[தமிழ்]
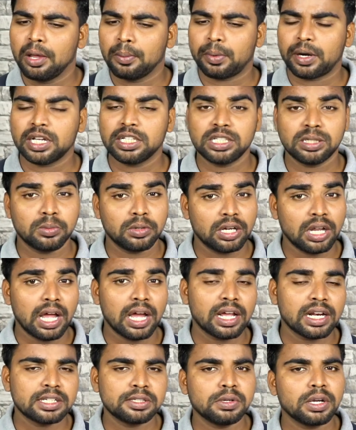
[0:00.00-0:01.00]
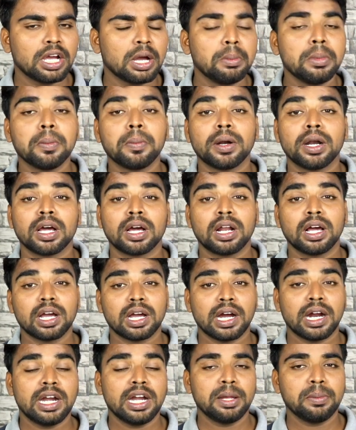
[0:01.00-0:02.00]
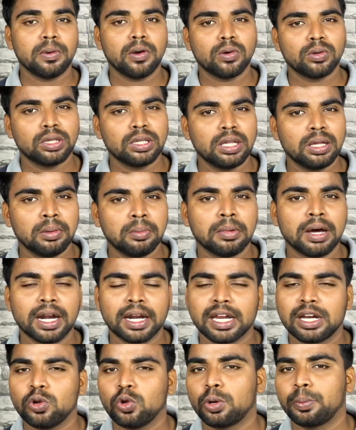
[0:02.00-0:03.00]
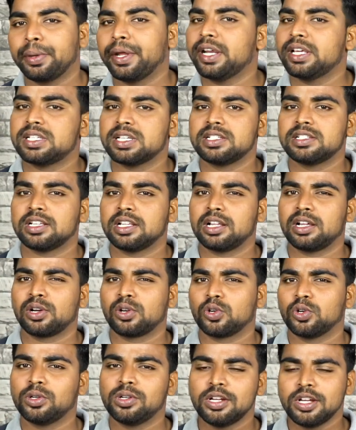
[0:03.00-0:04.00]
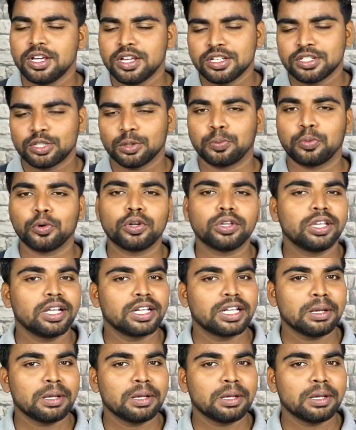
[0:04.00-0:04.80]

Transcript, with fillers: ப்ரைஸிங் மட்டும் அக்ரெசிவாக கம்மி பண்ணாங்கன்னா கண்டிப்பாக வந்து மார்க்கெட்டில் ஒரு பெரிய சேஞ்சாக தான் இருக்கும் ஸோ பொறுத்து